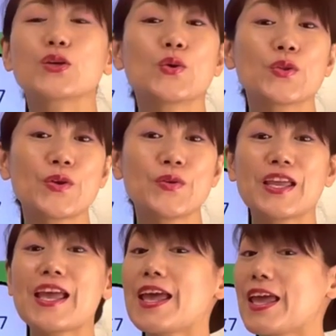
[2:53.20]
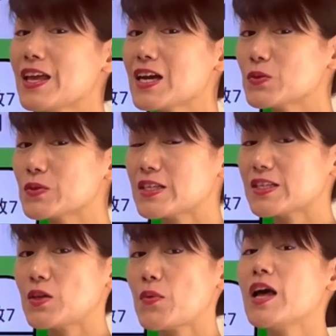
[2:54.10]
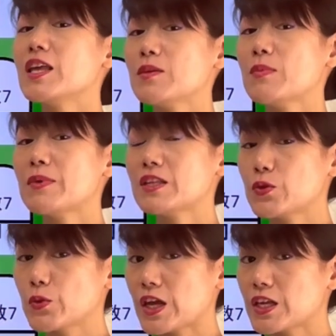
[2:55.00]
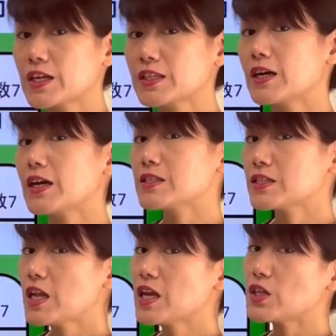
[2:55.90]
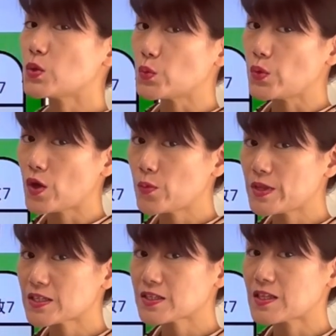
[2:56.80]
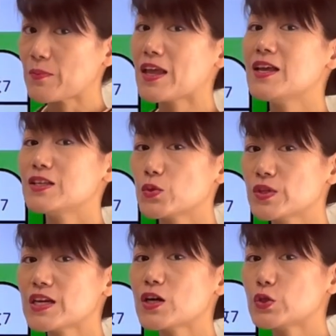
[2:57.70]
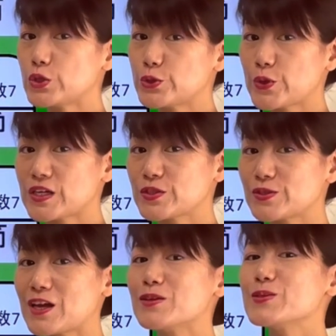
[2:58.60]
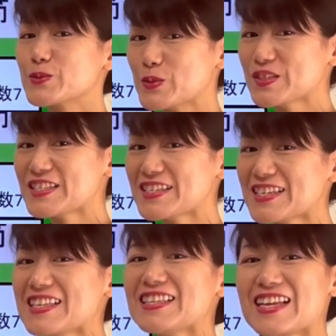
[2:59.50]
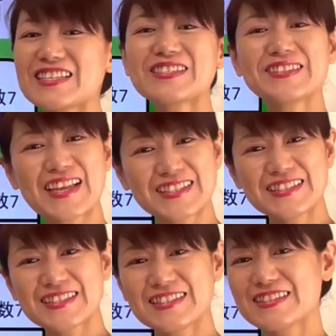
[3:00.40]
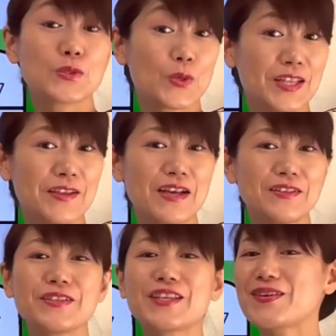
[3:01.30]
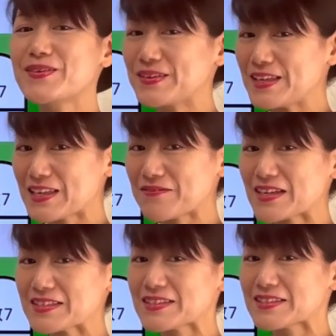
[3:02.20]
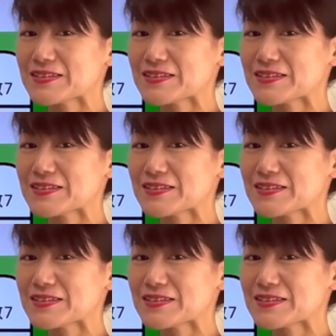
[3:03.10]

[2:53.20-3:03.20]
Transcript: このように変化の季節では今までのやり方からさらに上を目指すためとにかく忙しくなるそんな時期になりそうですそれでは運気予報に行きます